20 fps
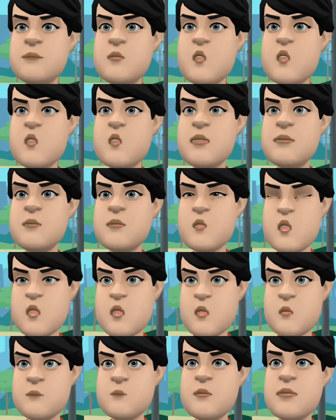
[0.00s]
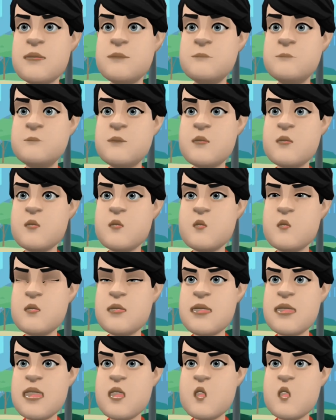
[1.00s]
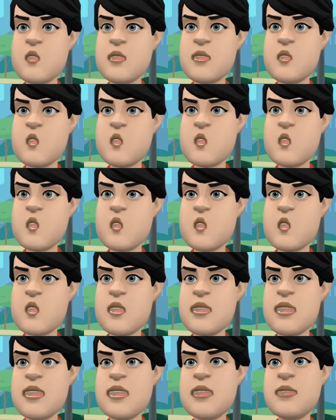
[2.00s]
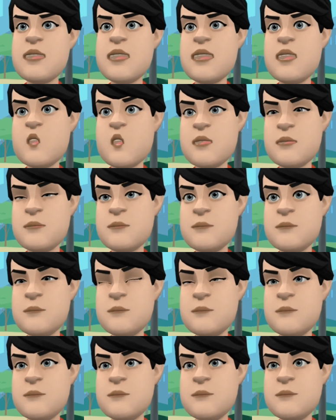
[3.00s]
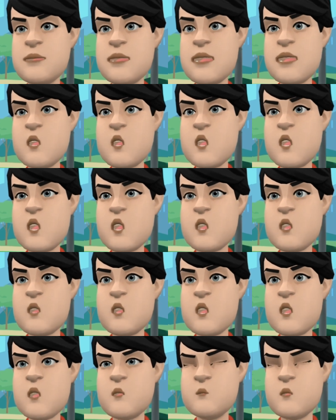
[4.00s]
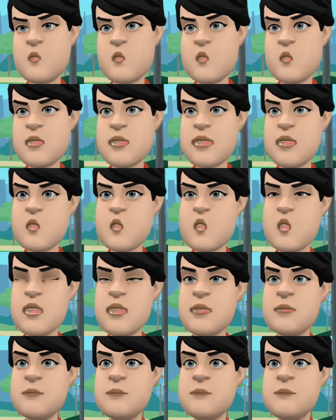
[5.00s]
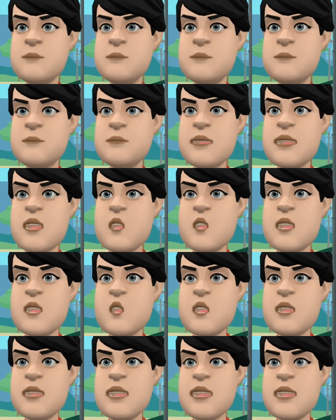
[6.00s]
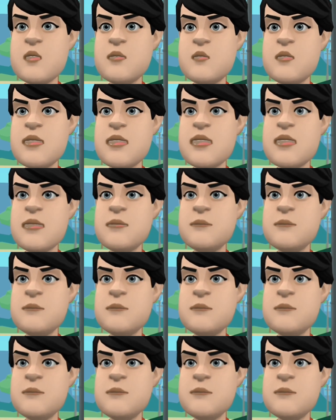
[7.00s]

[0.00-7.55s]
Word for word: इसने तो मेरी हड्डी पसड़ी तोड़ दी पुलिस को भी नहीं बुलाया अब मैं जेल कैसे